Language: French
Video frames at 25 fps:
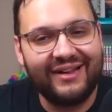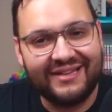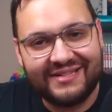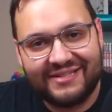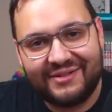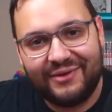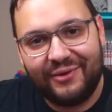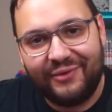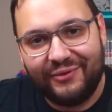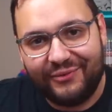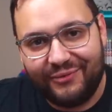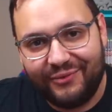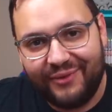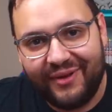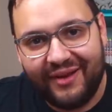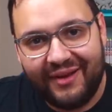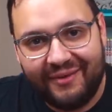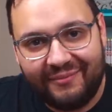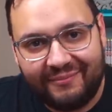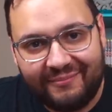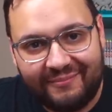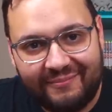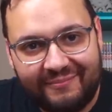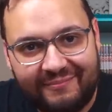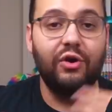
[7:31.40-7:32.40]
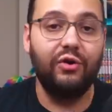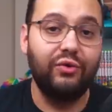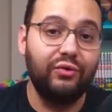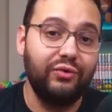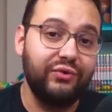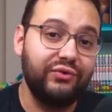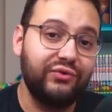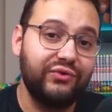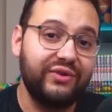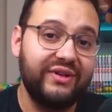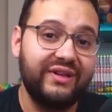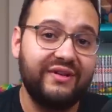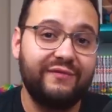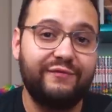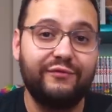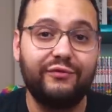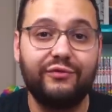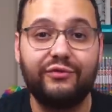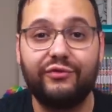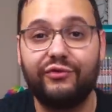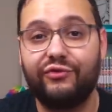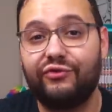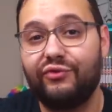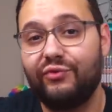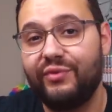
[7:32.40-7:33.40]
l'instant en tout cas. L'autre
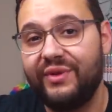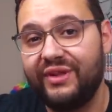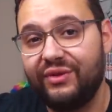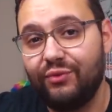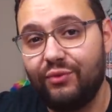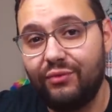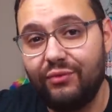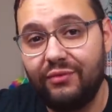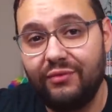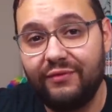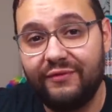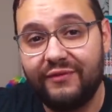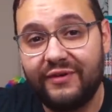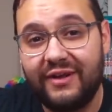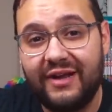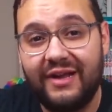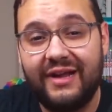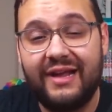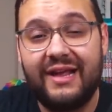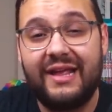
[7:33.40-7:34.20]
défaut que je lui trouve,